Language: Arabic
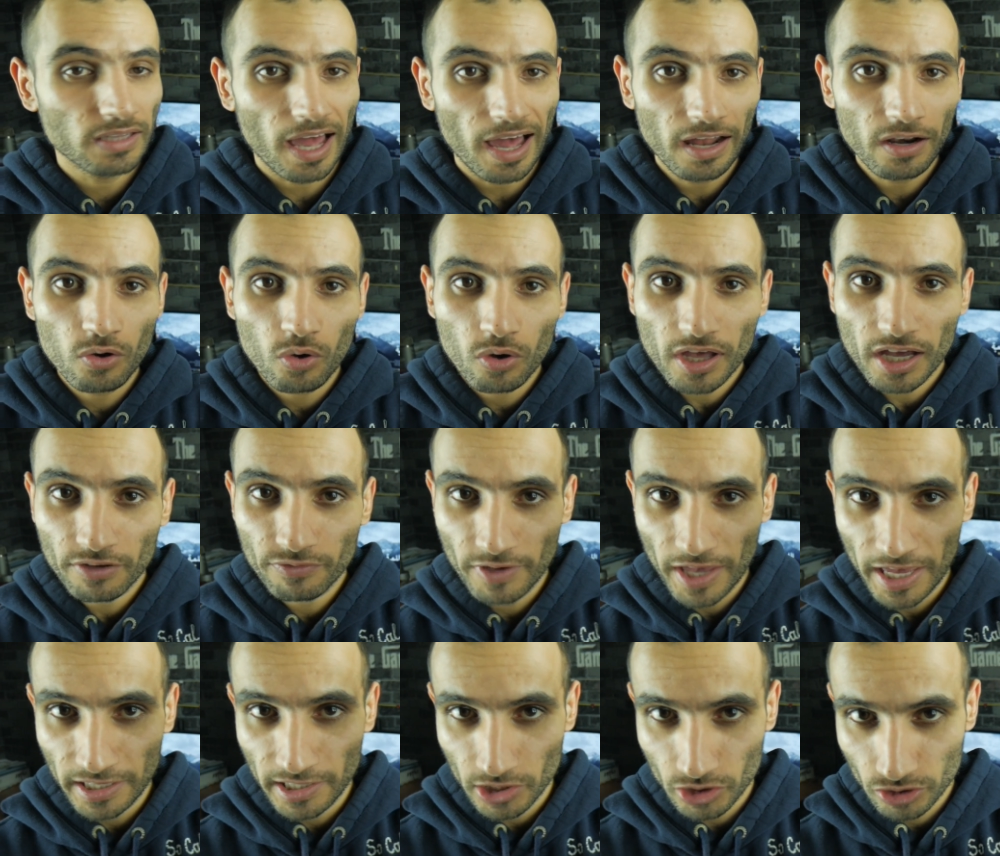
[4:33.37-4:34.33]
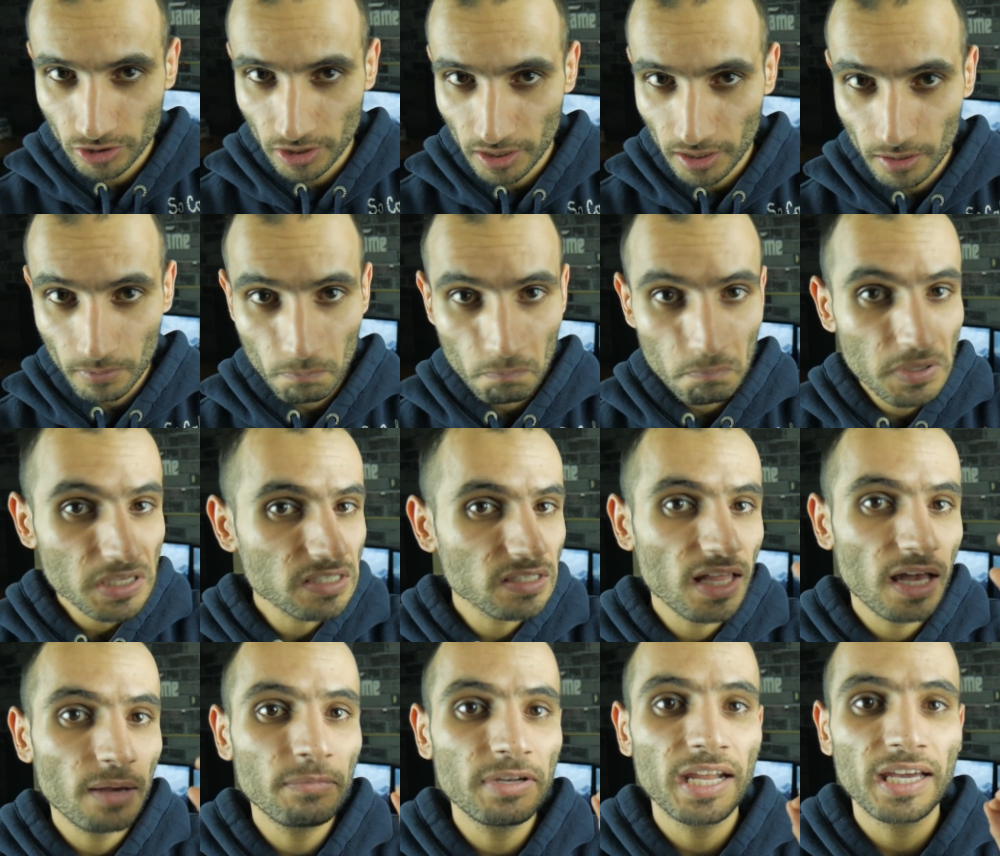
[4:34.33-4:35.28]
تعلقك في اي شيء
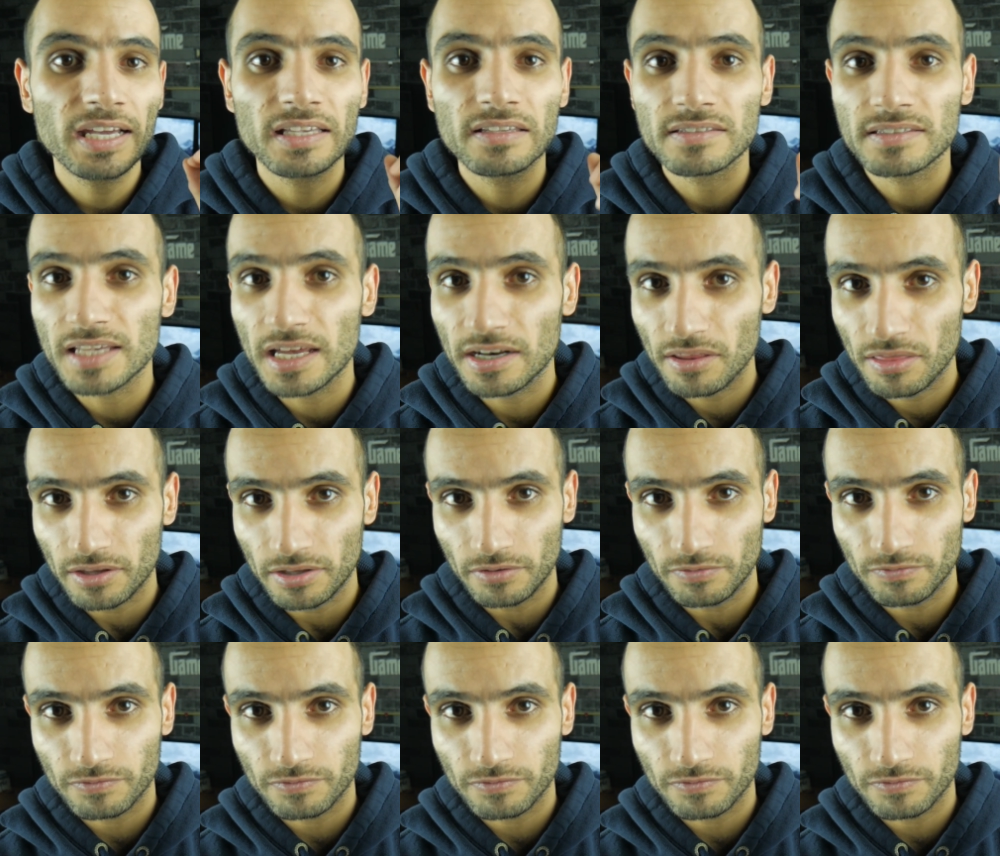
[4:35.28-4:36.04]
بيصنع منك انسان ضعيف